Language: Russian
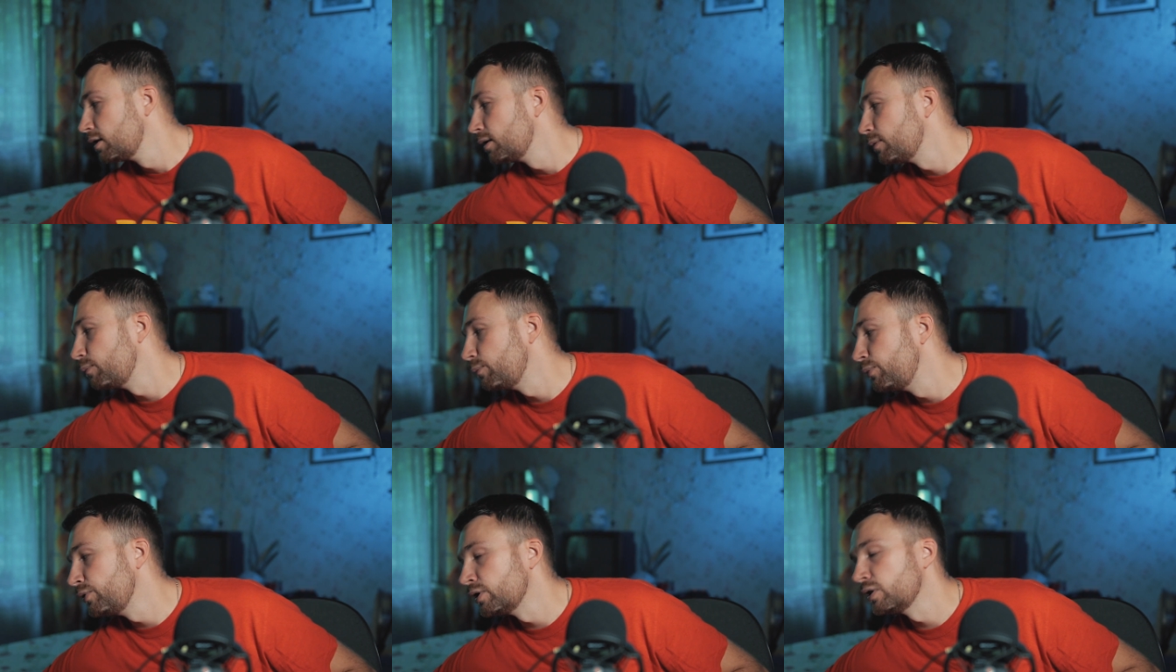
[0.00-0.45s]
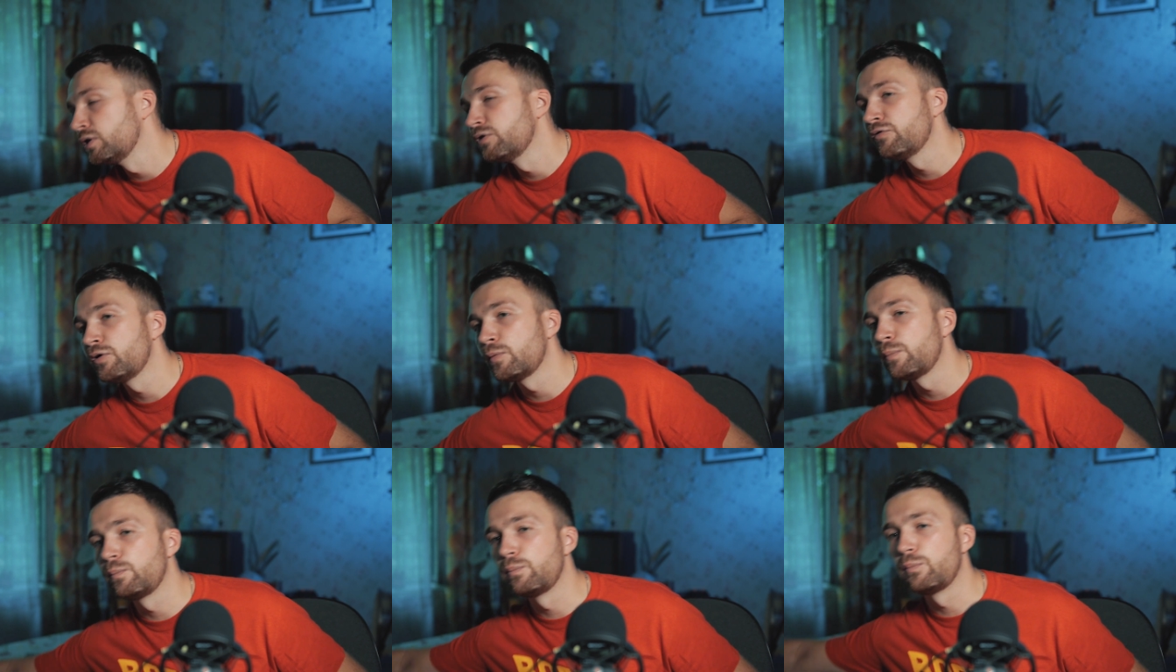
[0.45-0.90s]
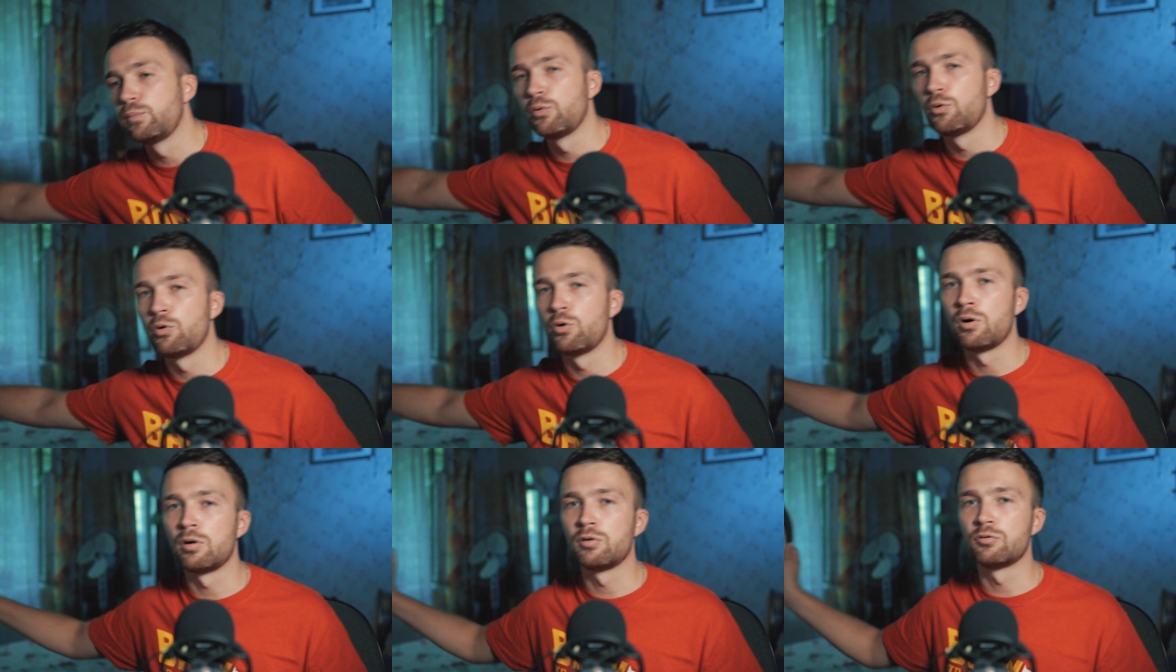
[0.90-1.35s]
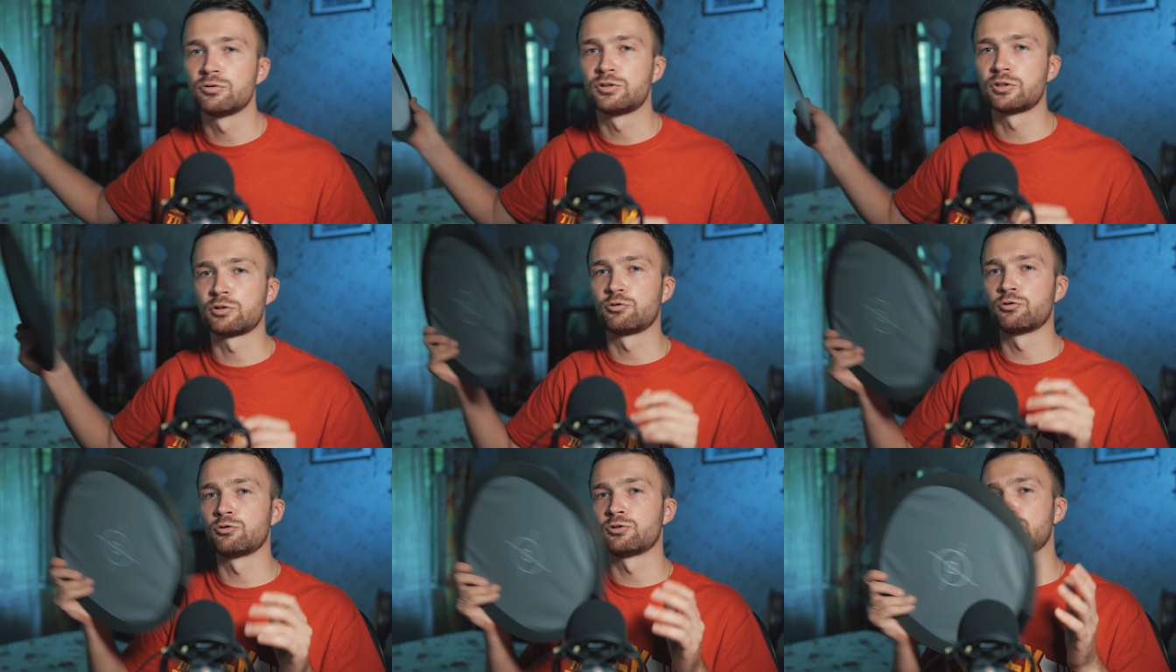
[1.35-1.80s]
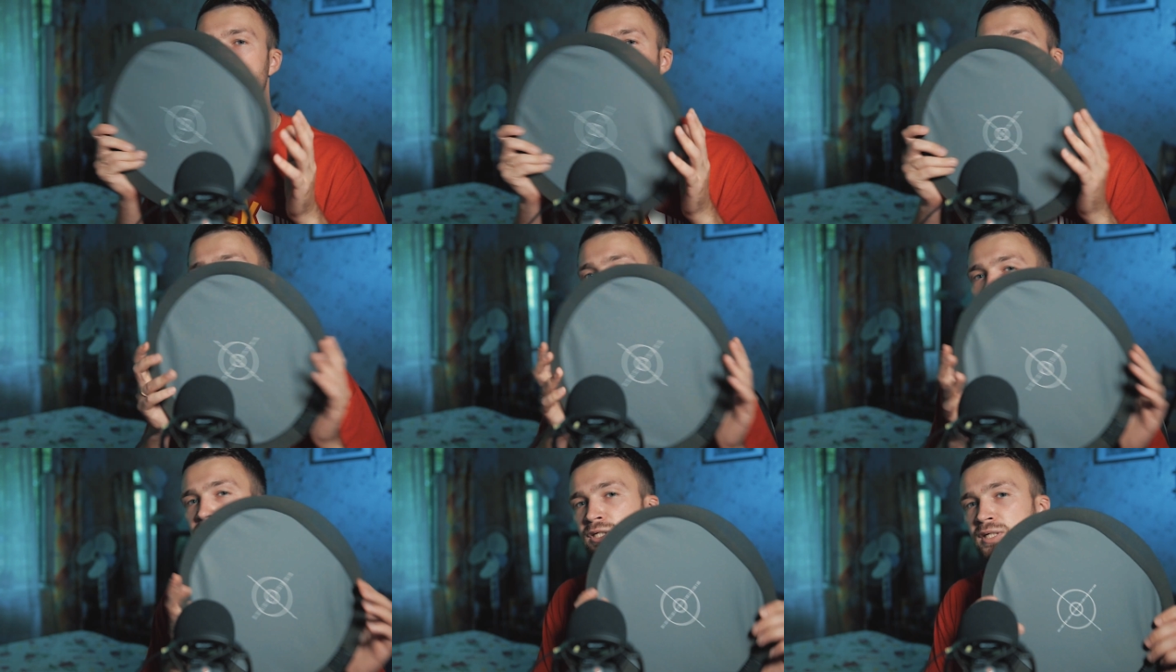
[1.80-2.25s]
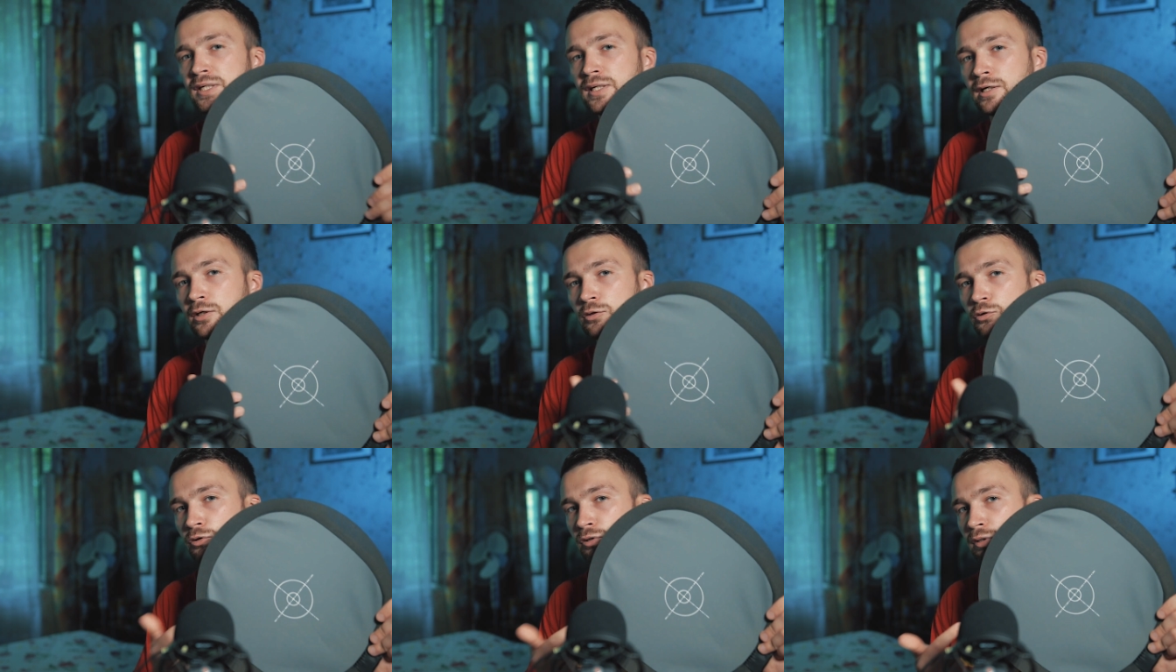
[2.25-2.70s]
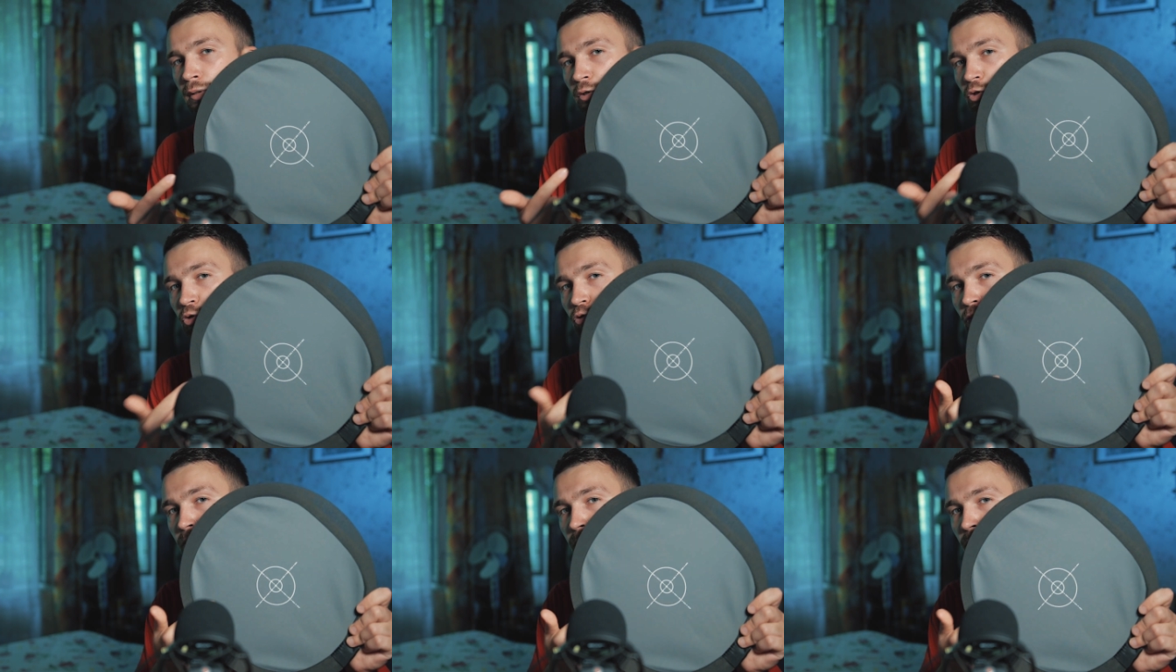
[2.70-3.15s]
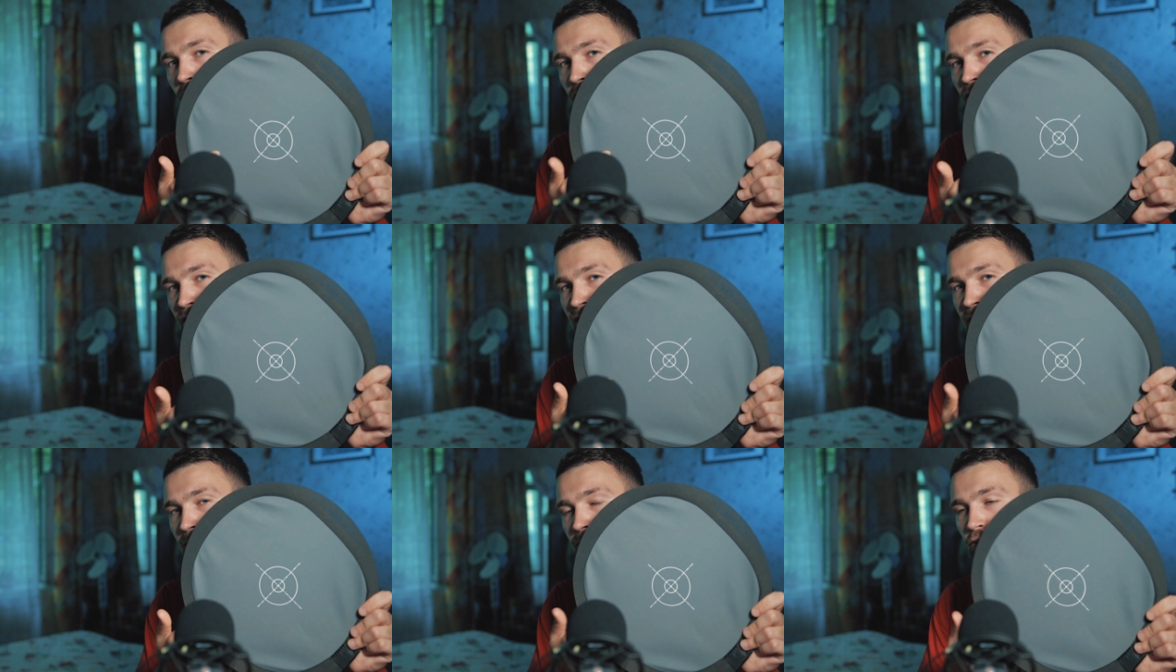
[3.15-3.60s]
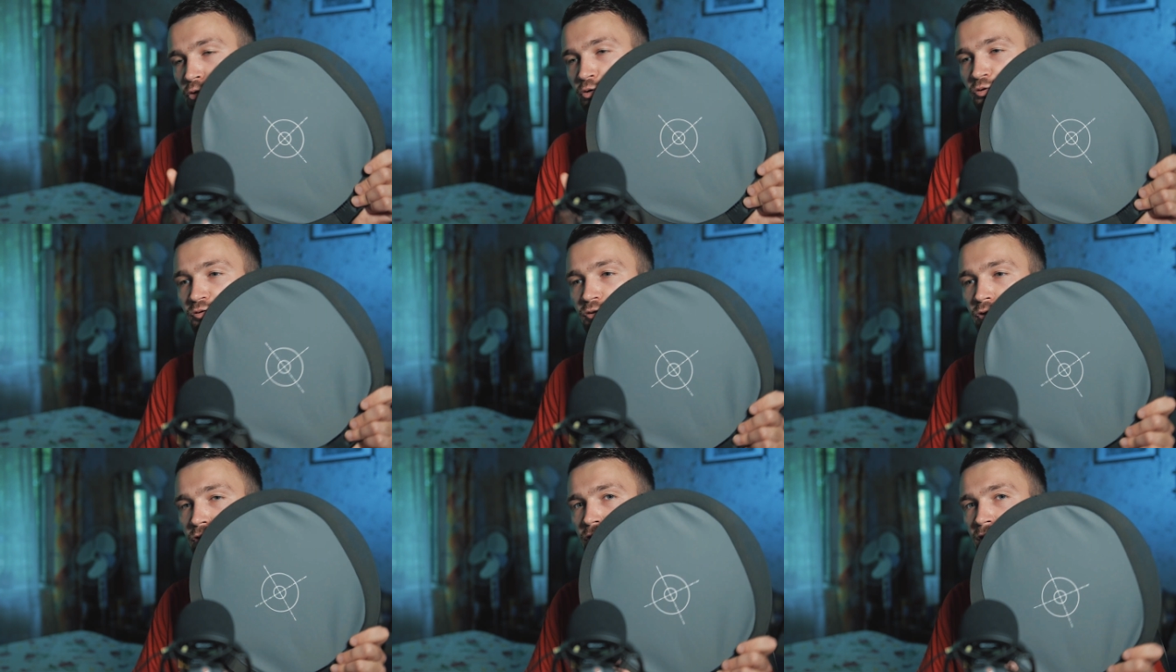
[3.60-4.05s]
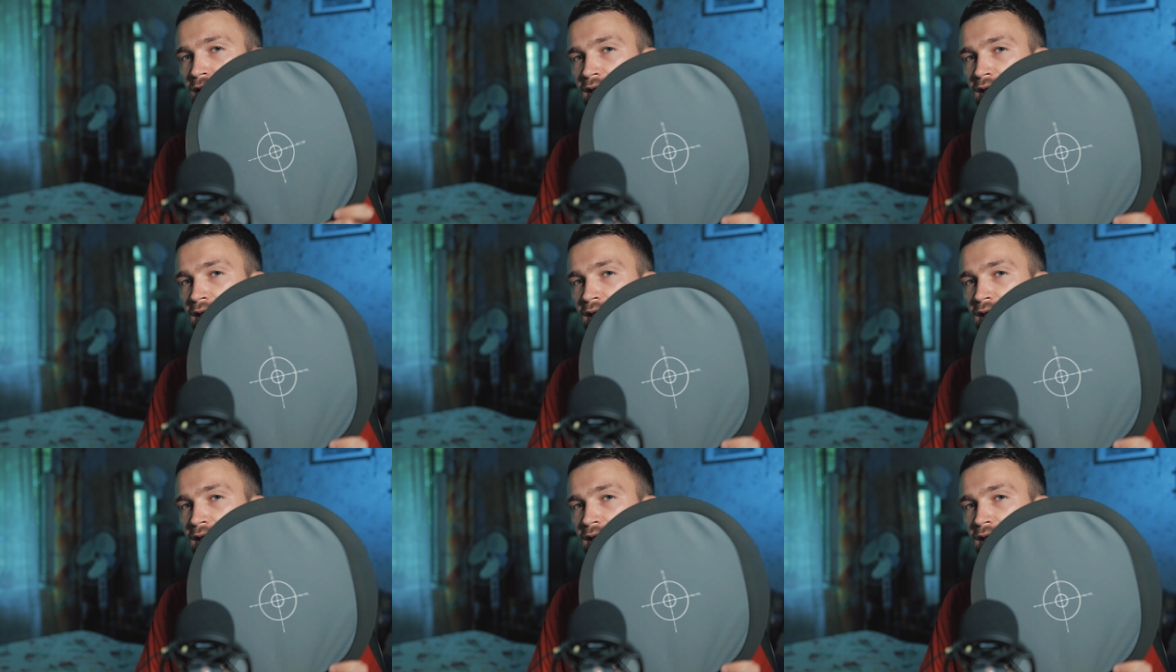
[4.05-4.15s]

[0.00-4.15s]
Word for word: белого по вот такой вот мишеньке, которую я чуть позже запишу видео.